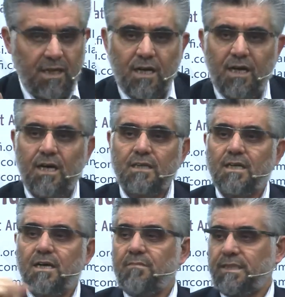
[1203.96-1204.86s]
Ahad,
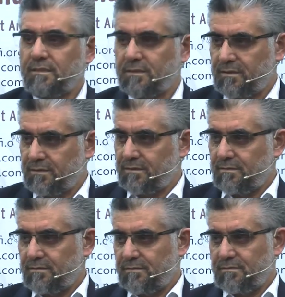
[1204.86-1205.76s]
Ahmet'tir.
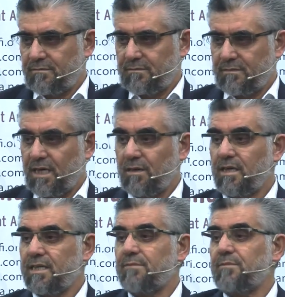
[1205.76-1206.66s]

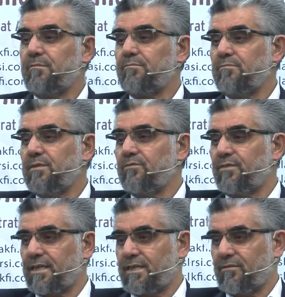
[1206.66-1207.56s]
Arada bir mim
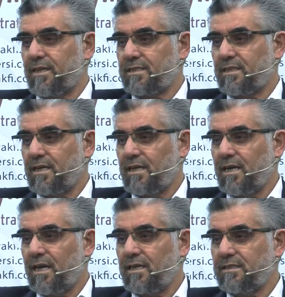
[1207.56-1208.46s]
farkı var.
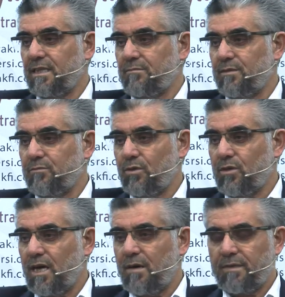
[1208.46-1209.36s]
Ahad'da mim
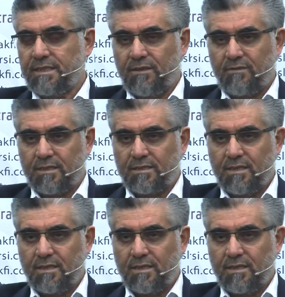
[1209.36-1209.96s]
yok, Ahmet'te var.